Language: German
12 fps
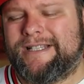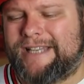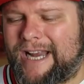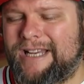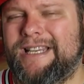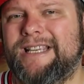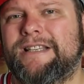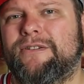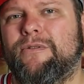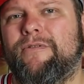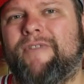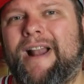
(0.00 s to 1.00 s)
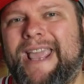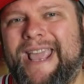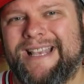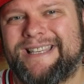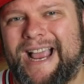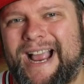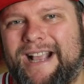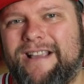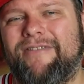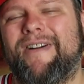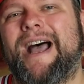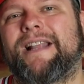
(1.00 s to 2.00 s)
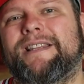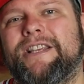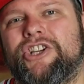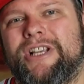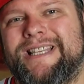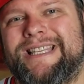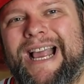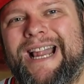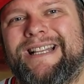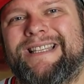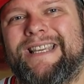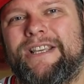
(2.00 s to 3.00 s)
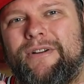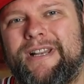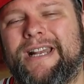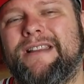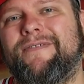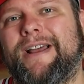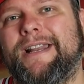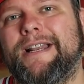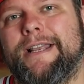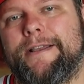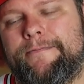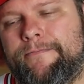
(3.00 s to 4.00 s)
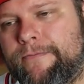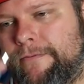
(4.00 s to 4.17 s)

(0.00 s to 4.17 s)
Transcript: dann diesen Duft, weil er ist aquatisch, salzig und dann die Vanille.